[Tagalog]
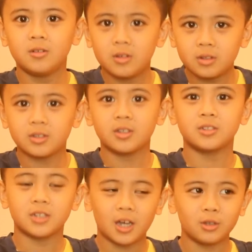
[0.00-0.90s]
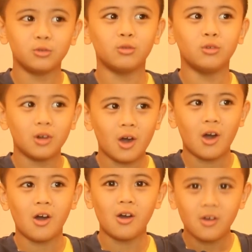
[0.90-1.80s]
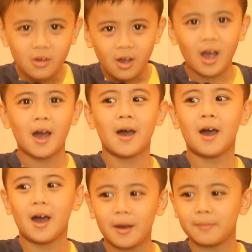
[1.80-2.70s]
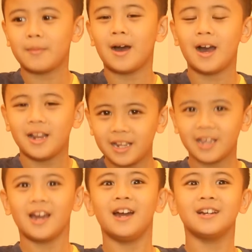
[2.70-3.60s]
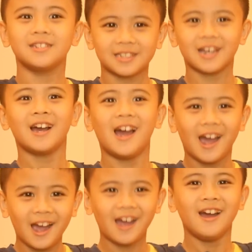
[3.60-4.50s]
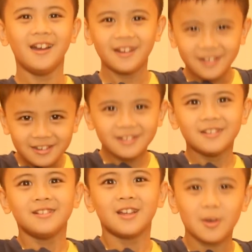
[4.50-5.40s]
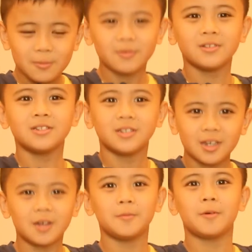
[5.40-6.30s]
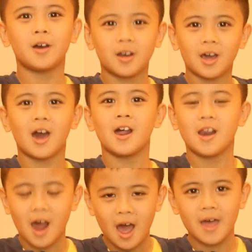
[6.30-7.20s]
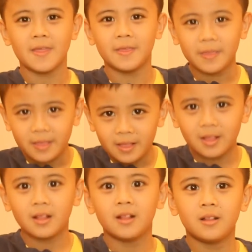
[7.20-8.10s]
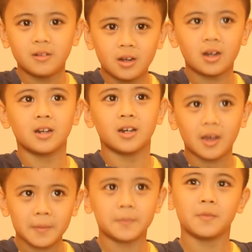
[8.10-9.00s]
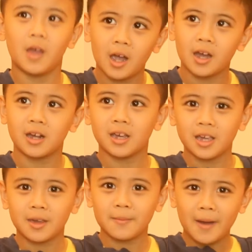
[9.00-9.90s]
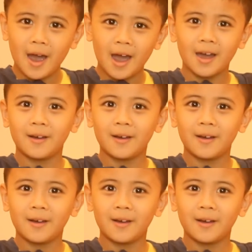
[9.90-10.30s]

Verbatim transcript: Hunting sa dulo. Ang bali ang sanga. Habos sa pararan, hanap ng iba.